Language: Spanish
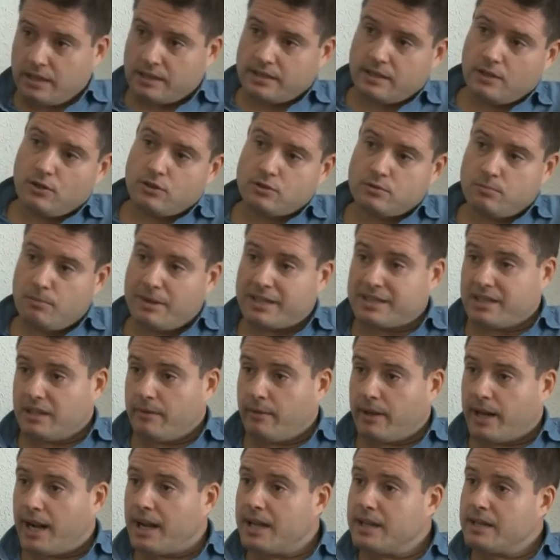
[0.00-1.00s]
desde los más
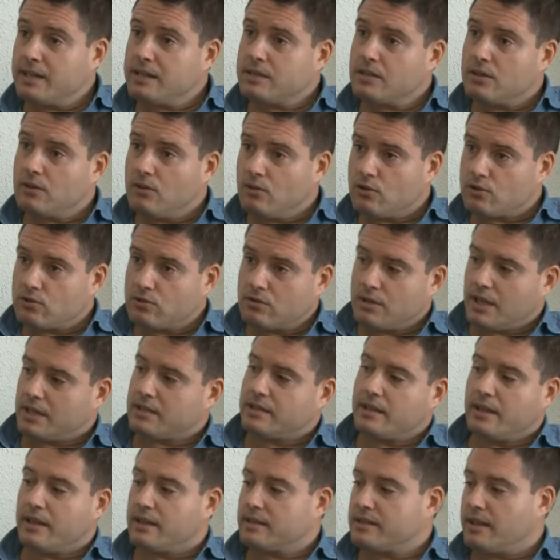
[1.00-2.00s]
liberales, los
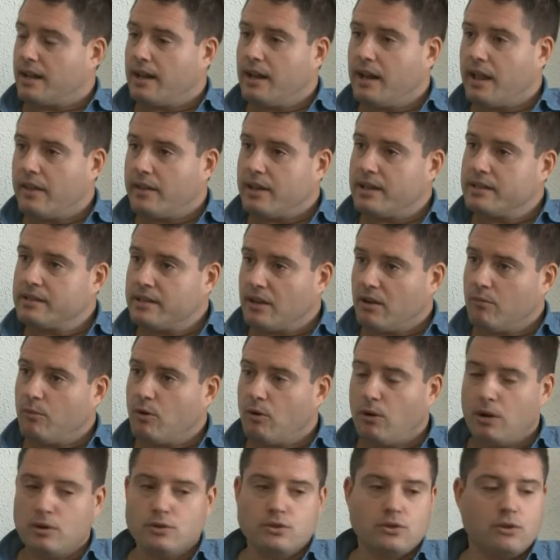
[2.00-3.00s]
casi que están en la derecha,
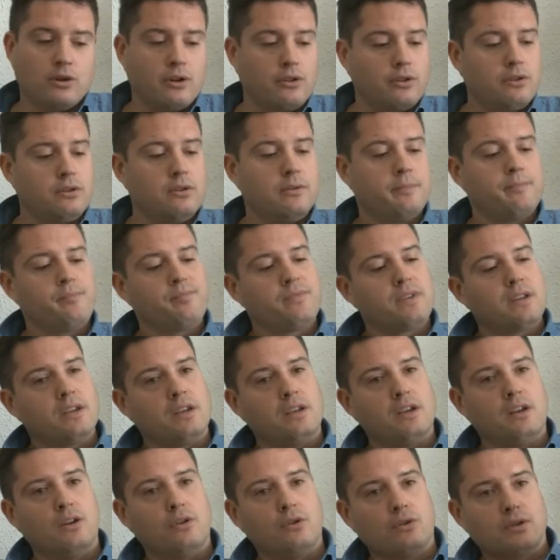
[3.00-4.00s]
como Juan Luis Gordo,
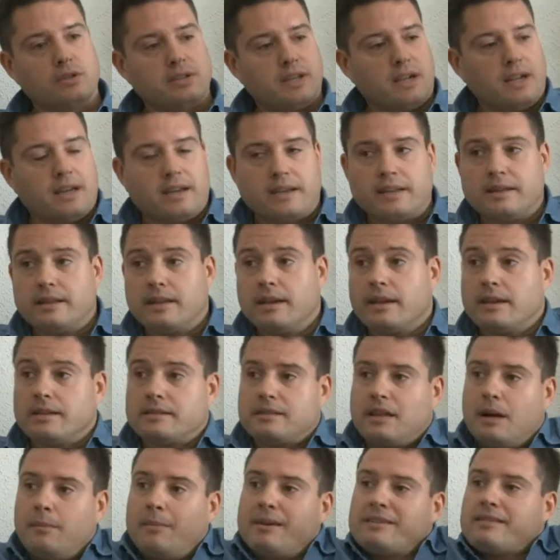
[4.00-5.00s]
y luego está la gente que
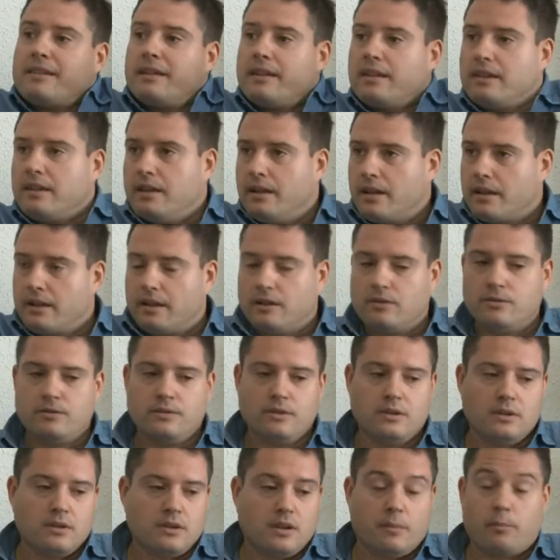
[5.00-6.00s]
está más a la izquierda. ¿no?
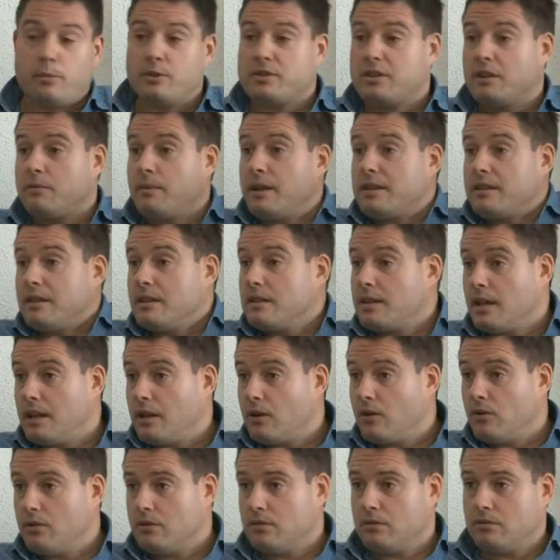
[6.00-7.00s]
pues es Beatriz
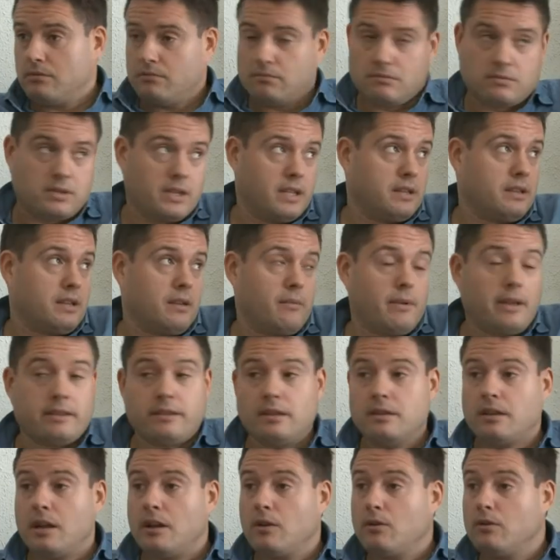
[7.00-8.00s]
Talegón. O sea, entre
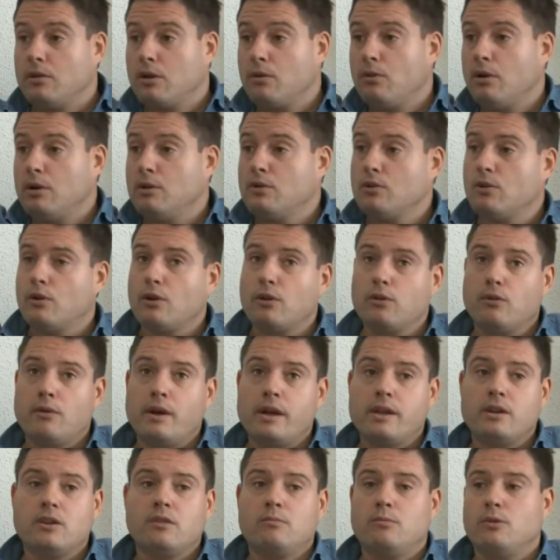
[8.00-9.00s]
Beatriz Talegón y Juan Luis Gordo
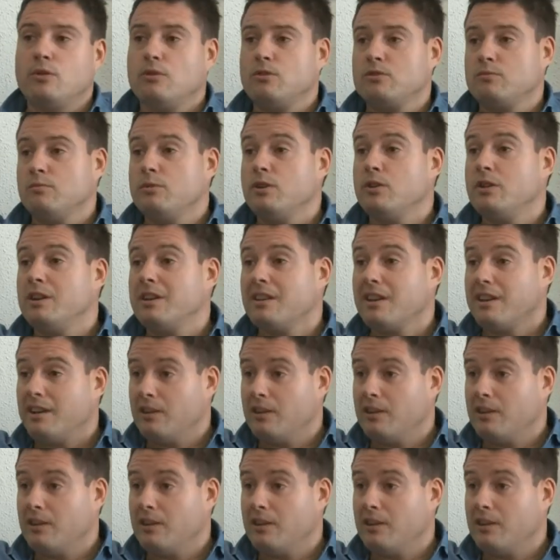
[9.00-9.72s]
hay como dos millones de